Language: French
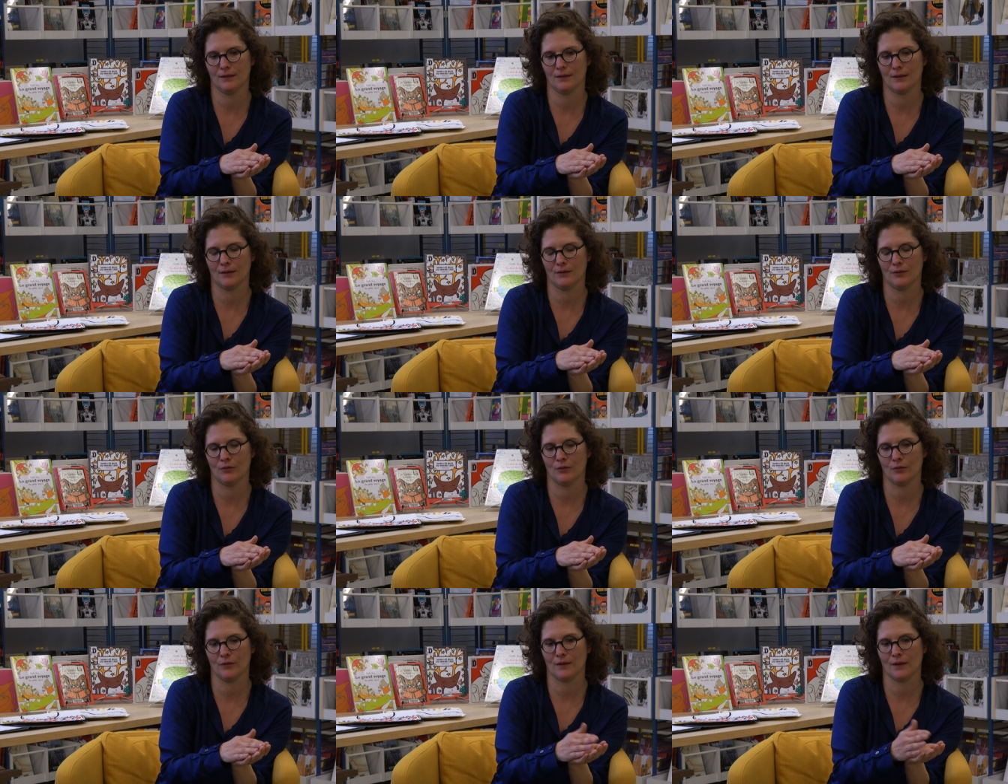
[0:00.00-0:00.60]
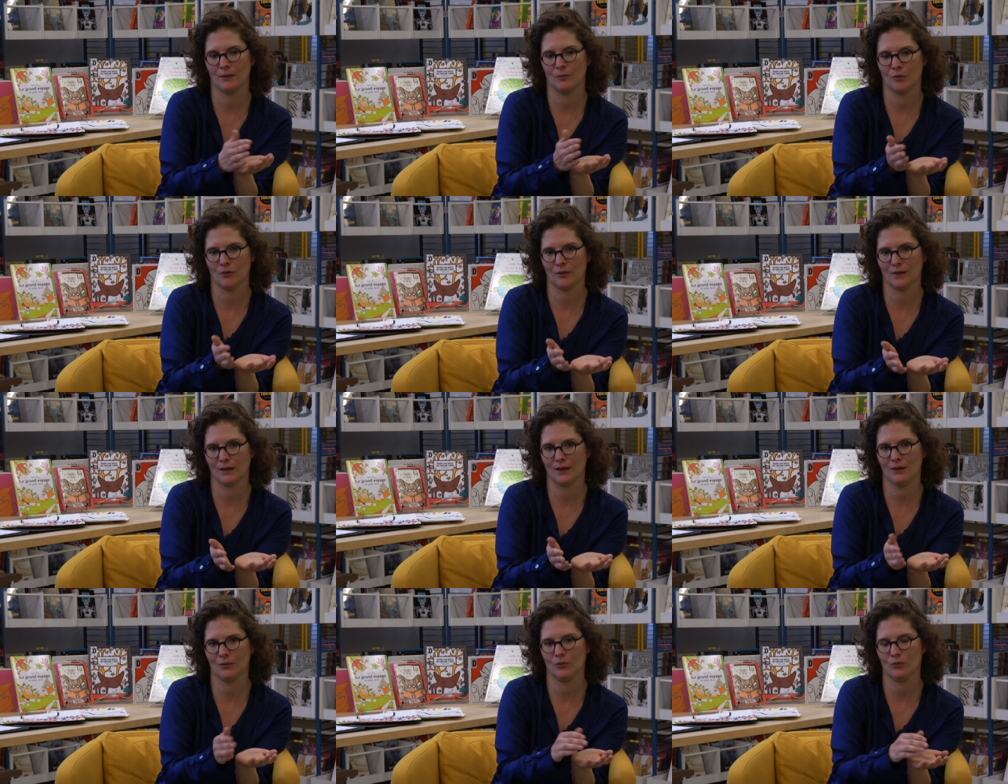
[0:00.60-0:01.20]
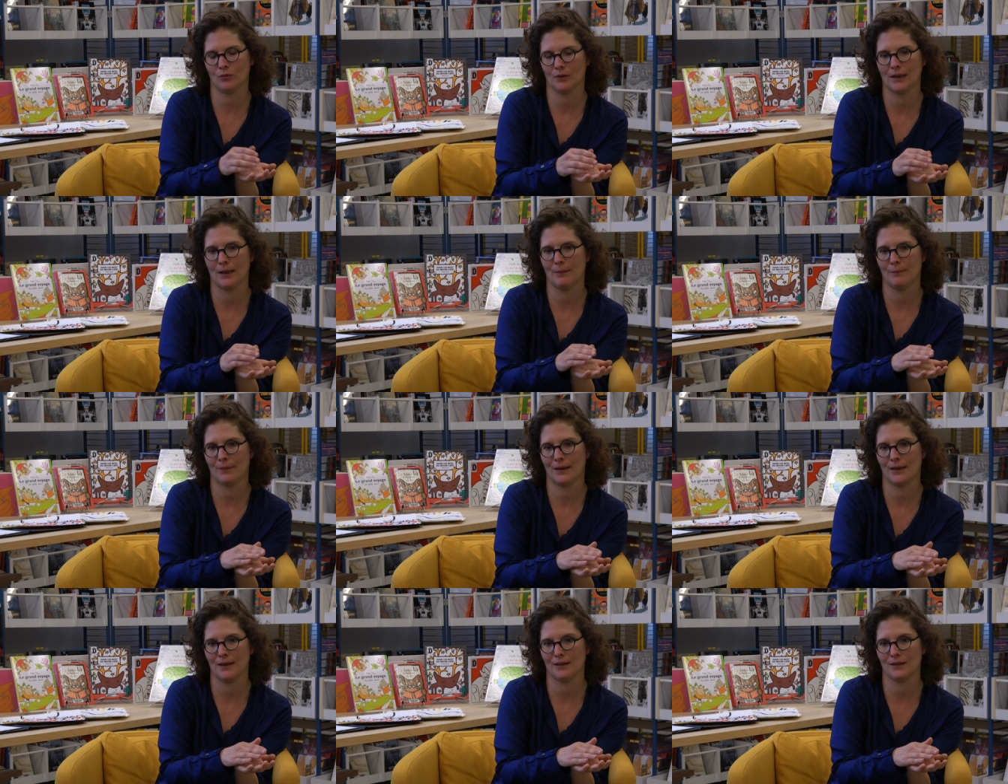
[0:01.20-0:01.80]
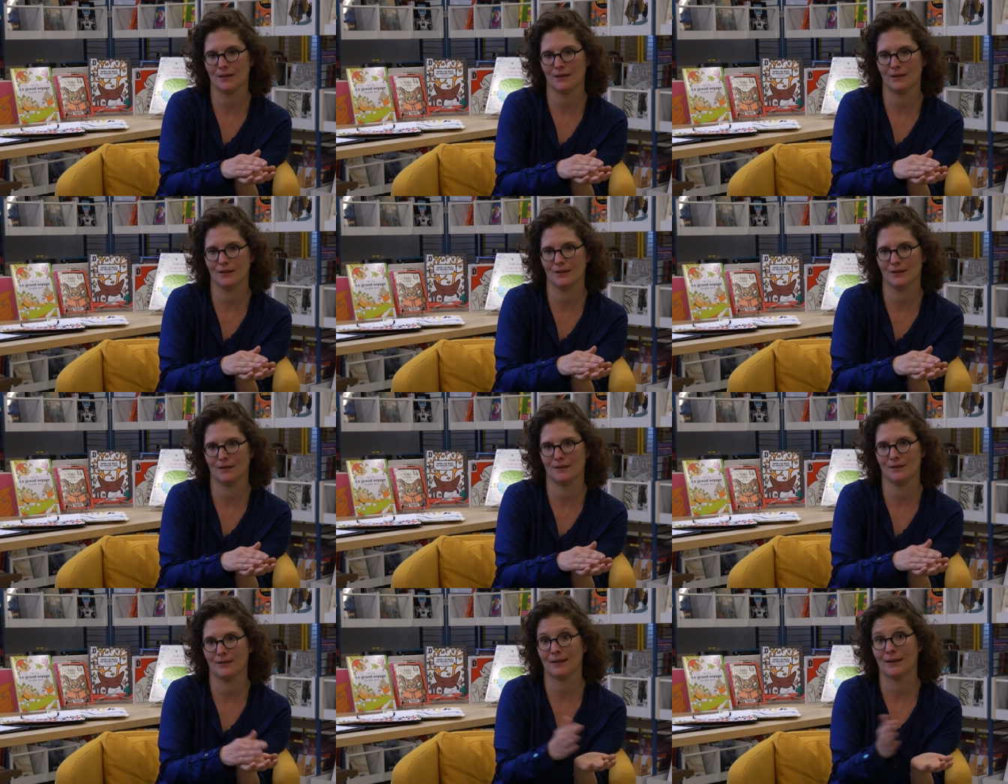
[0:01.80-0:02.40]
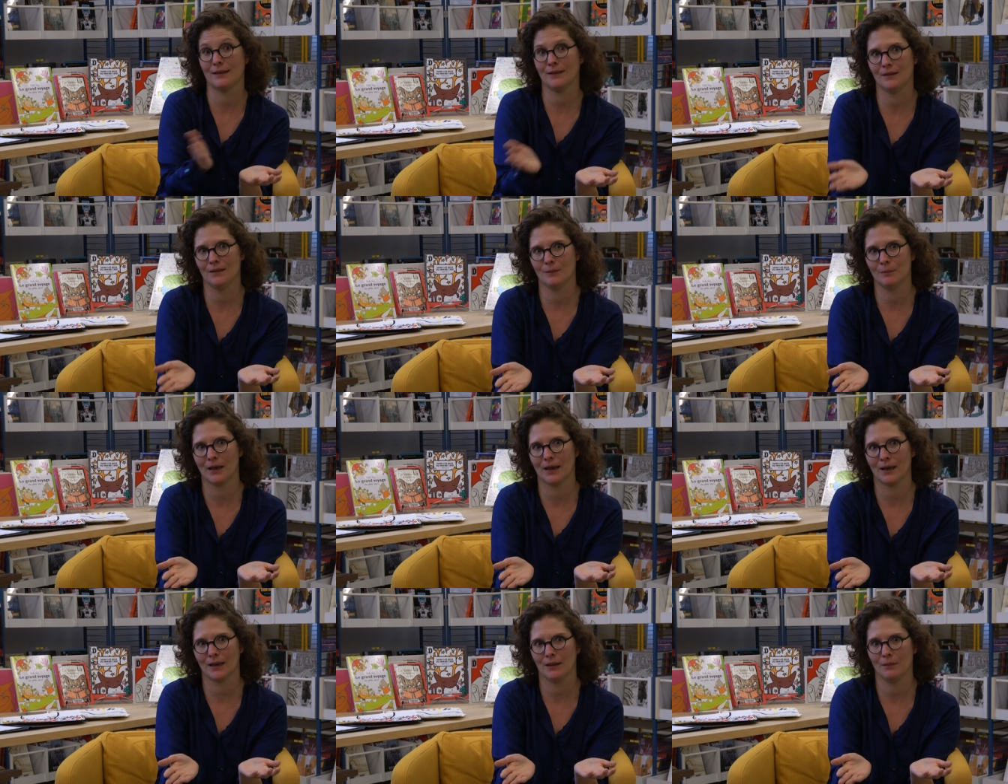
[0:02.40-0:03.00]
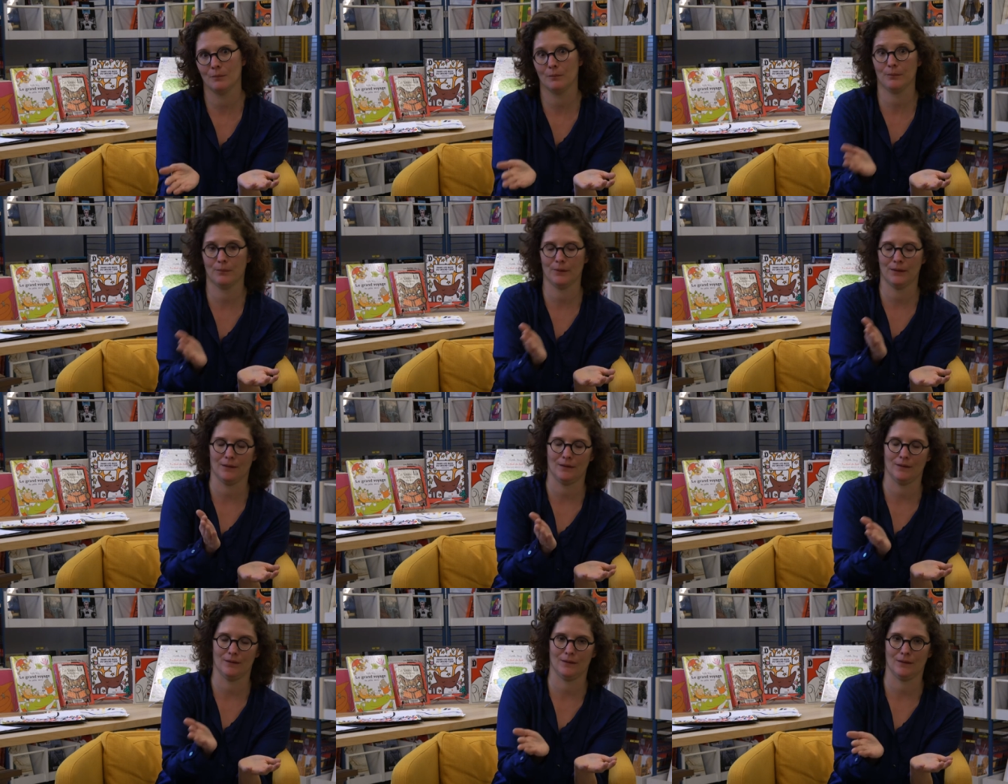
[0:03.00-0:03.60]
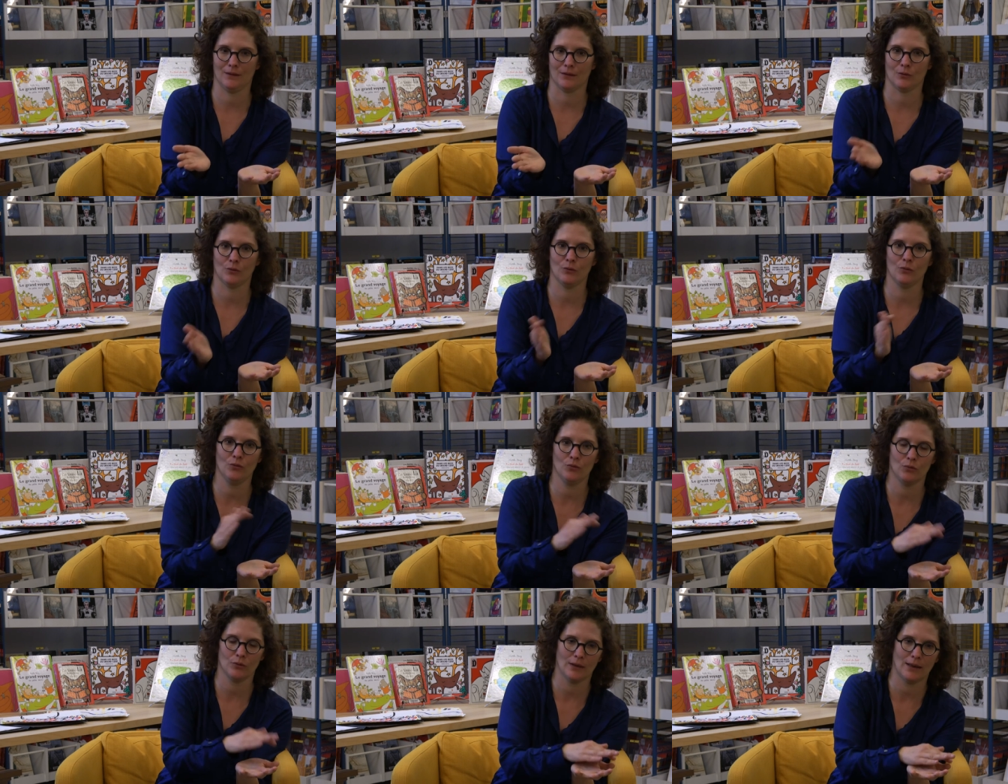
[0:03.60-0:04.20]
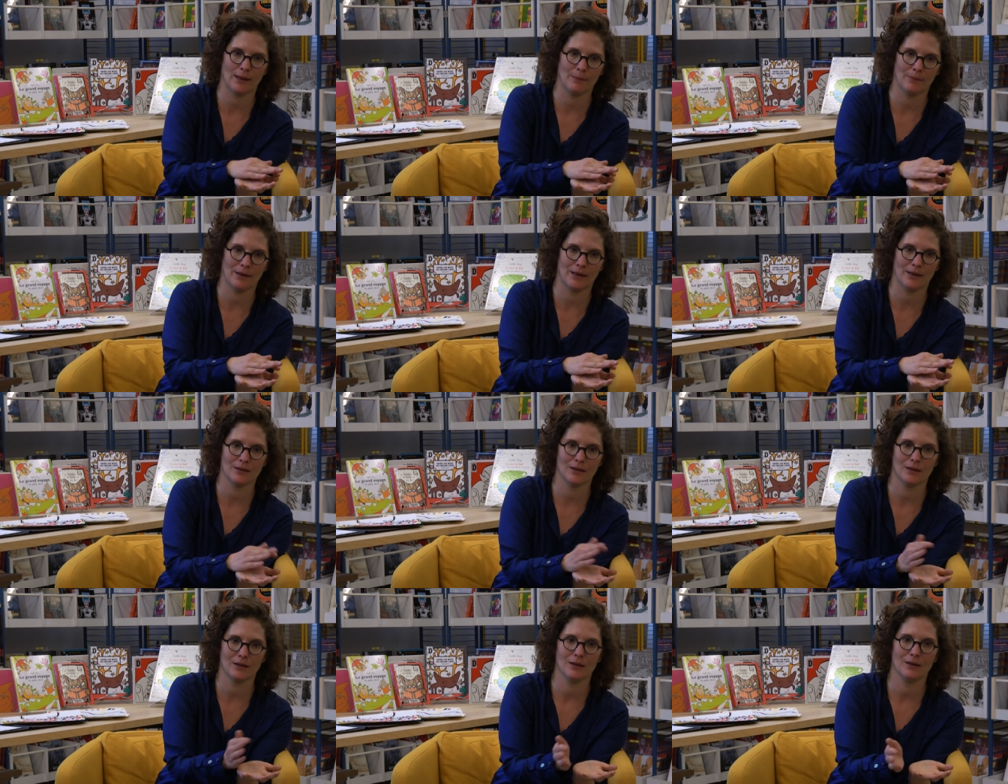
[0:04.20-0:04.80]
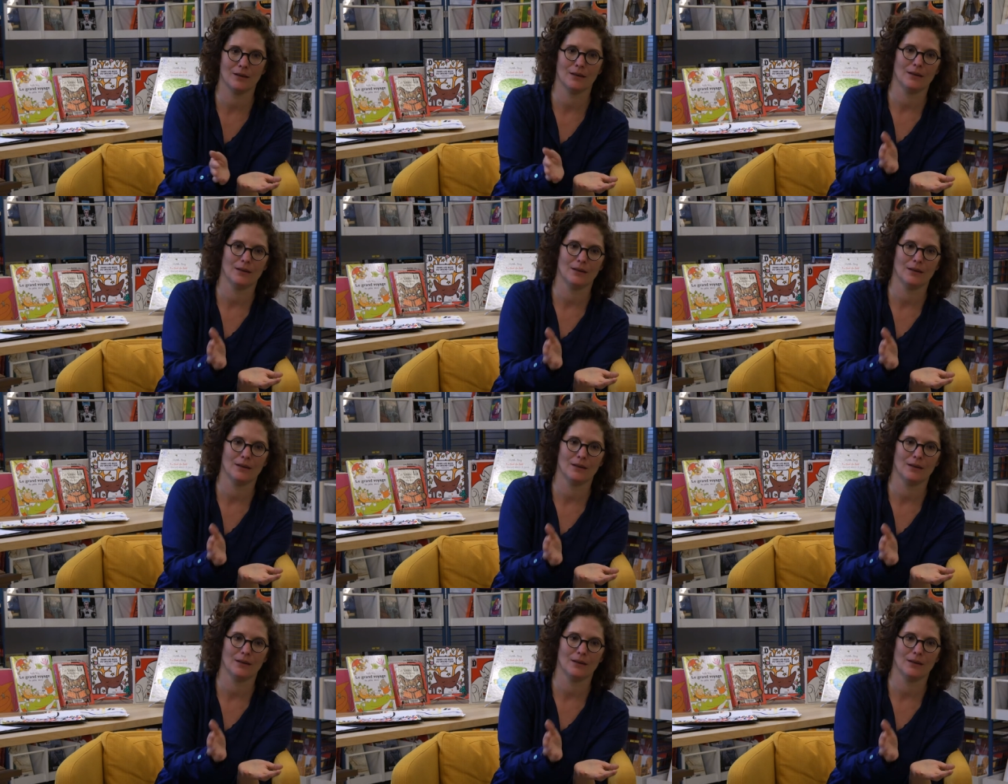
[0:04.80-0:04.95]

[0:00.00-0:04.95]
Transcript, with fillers: quelque chose qui est montré, on tourne la page, ça disparaît, puis si on retourne la page,